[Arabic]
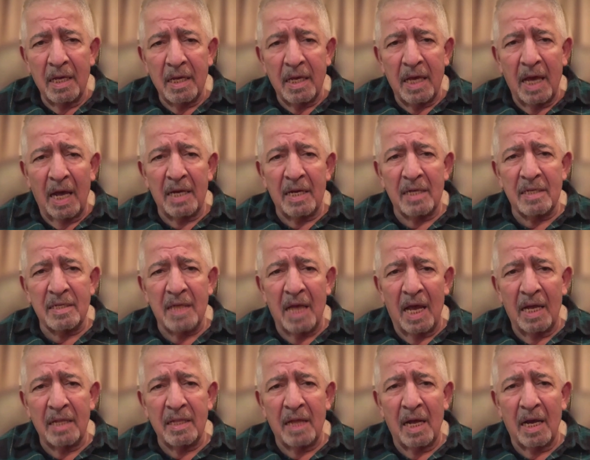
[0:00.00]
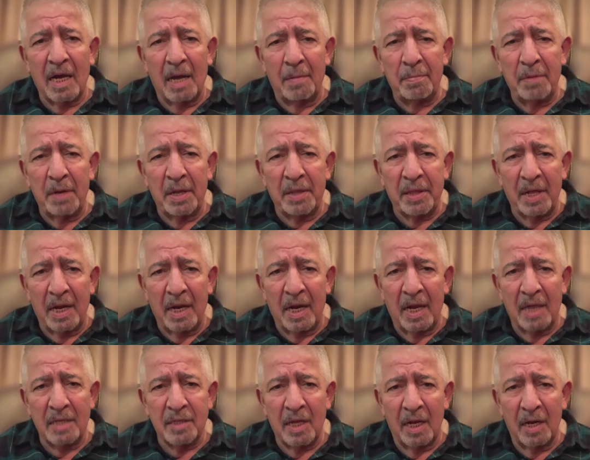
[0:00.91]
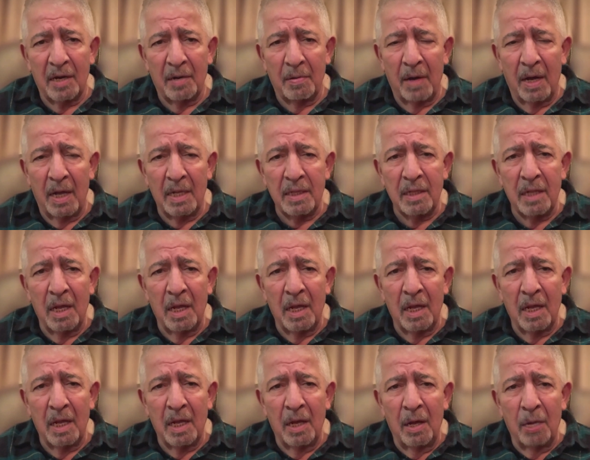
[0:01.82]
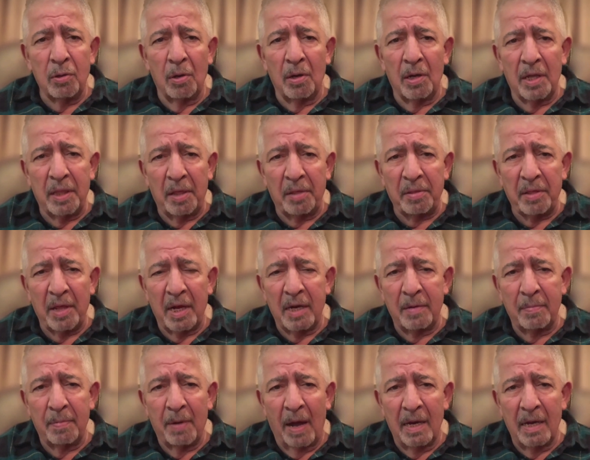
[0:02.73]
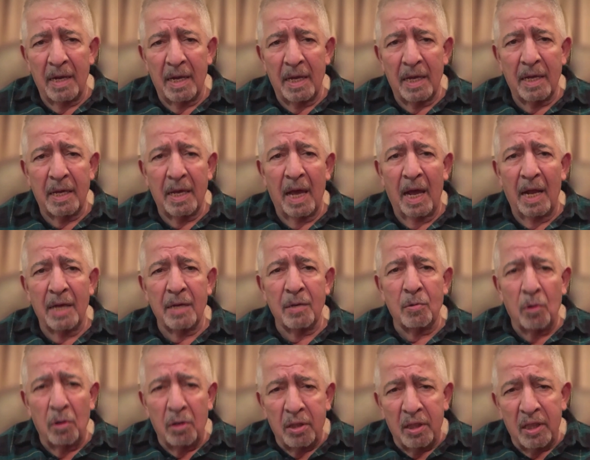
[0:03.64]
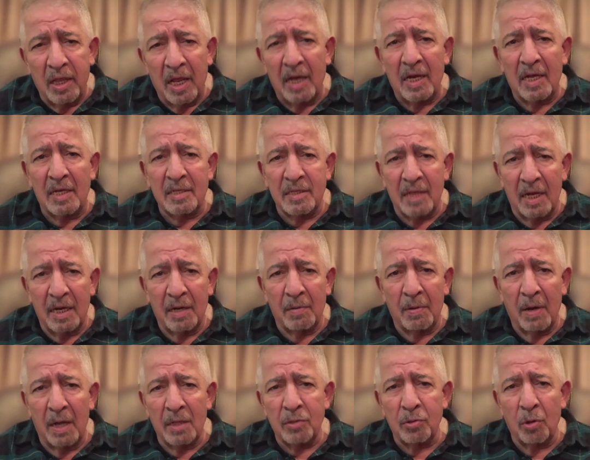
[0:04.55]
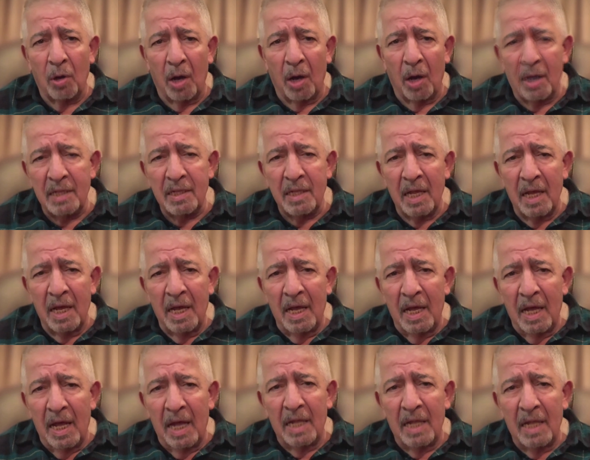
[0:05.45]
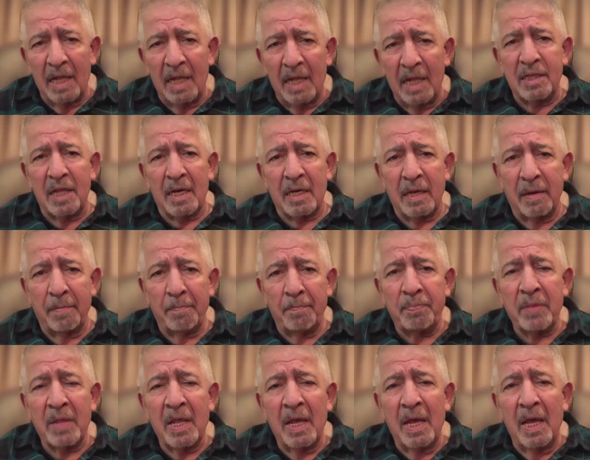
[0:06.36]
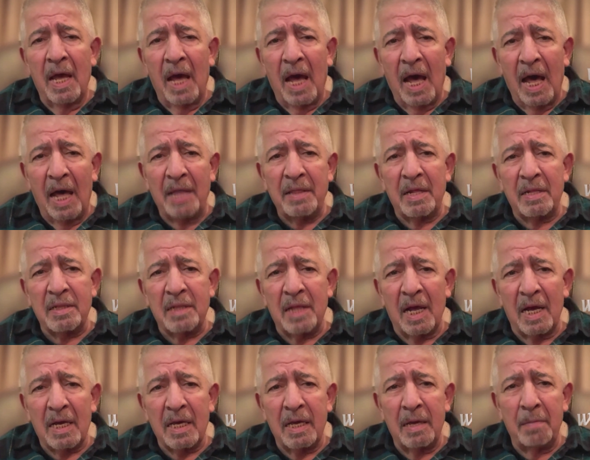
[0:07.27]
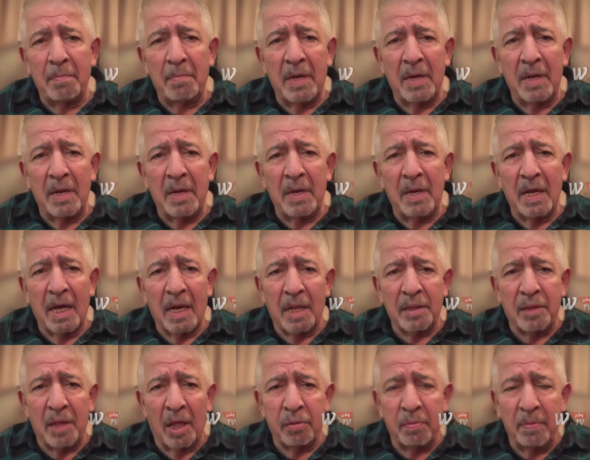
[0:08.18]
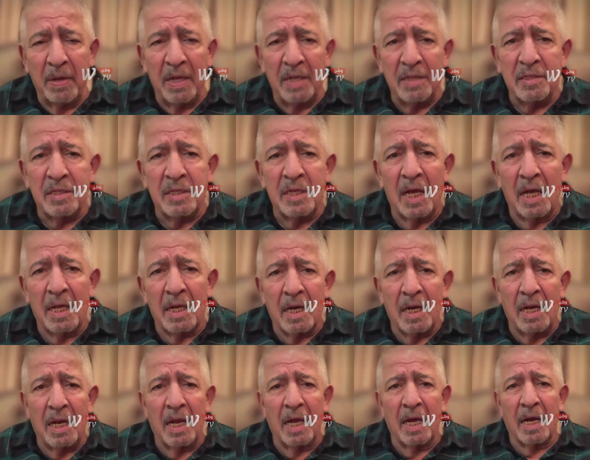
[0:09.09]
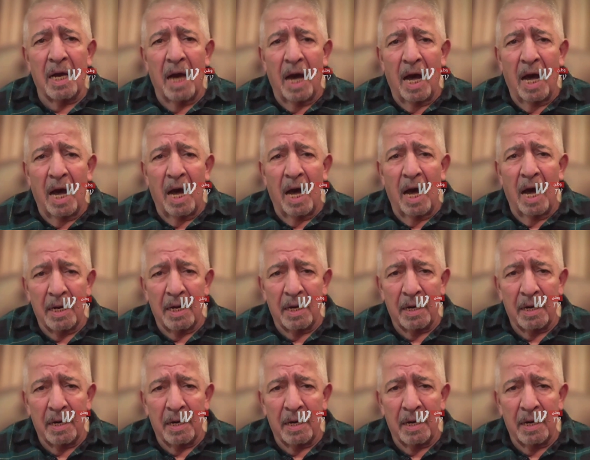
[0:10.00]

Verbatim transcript: كان سائدا قبل ثلاث سنوات زين. وتؤخذ الضريبة عليه يعني كل ثلاث سنوات يعاد التقييم هذا التقييم لغرض تثبيت سعر العقار